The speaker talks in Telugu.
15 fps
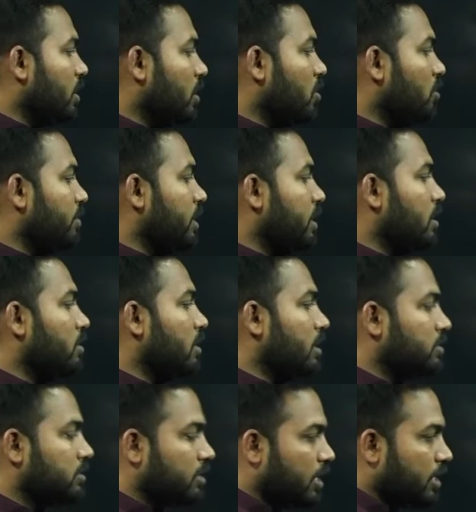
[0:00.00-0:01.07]
కిలోమీటర్లు
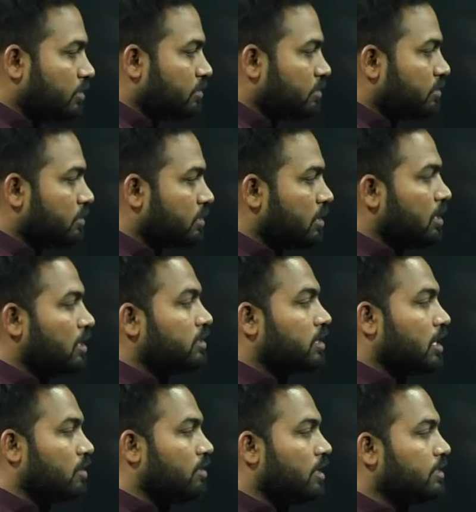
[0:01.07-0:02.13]
నడుస్తాడు
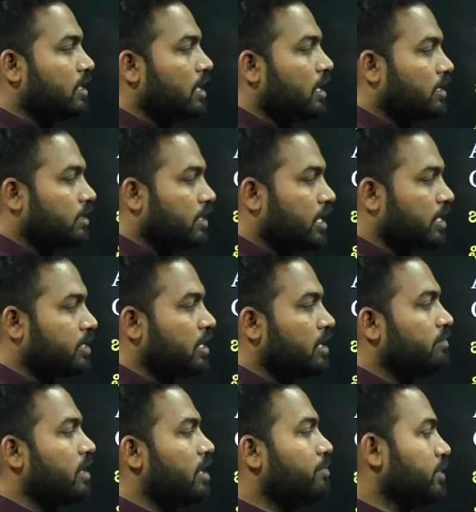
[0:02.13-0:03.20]
తర్వాత దక్షిణం
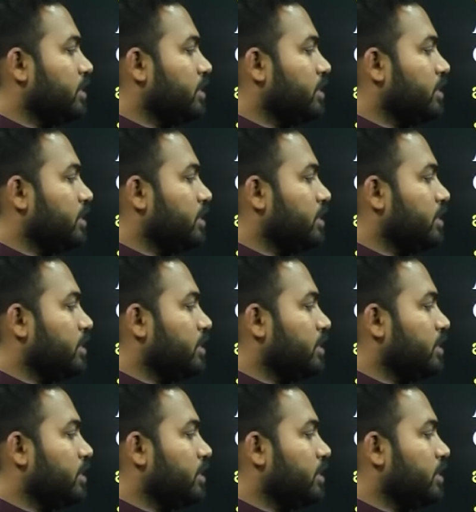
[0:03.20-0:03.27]
వైపు